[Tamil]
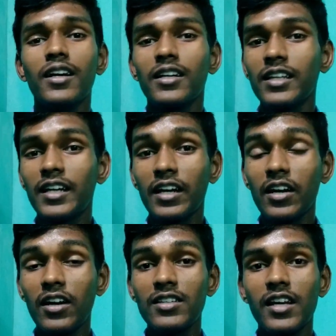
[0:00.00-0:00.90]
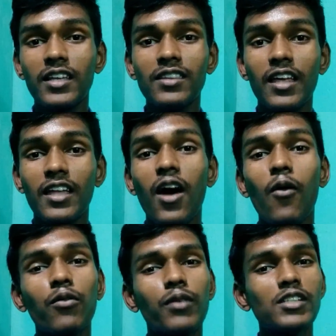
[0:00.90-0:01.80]
இந்த டெக்னாலஜி என்னன்னு தெரியாத
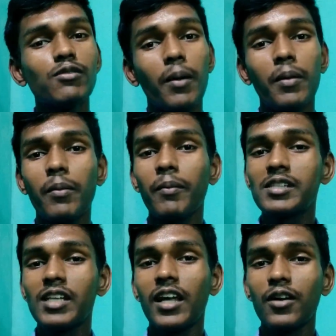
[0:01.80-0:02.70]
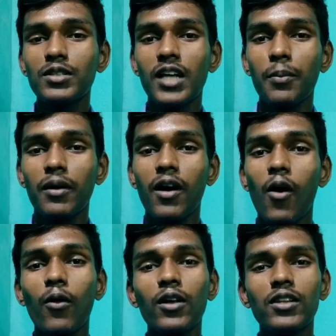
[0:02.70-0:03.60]
அவங்க ஃப்ரெண்ட்ஸ் ஃபேமிலி மெம்பர்ஸ் எல்லாருக்கும் ஷேர் பண்ணுங்கள்
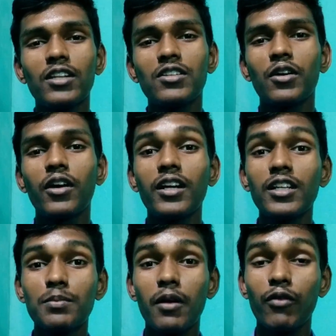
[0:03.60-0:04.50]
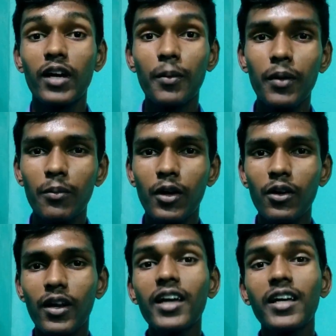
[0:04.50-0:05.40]
அவங்களும் தெரிஞ்சுக்கிட்டோம் இன்டிஸ்பிளே ஃபிங்கர் பிரிண்ட்
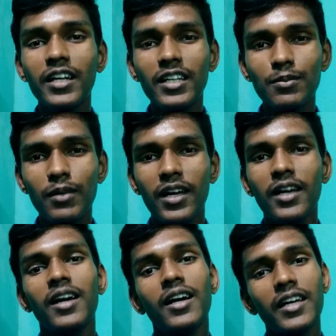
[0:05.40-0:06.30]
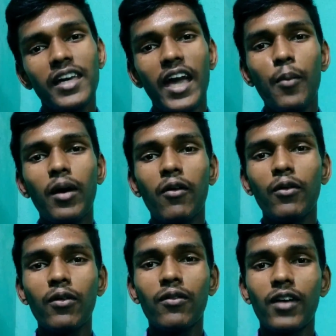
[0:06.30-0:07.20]
மட்டும் இல்லை இன்டிஸ்பிளே
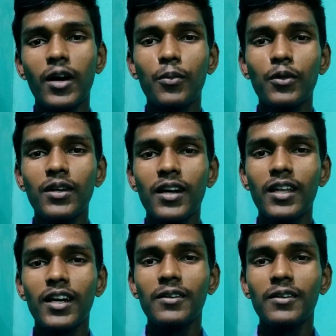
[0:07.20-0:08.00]
கேமராவும் வரப்போகுதுன்றத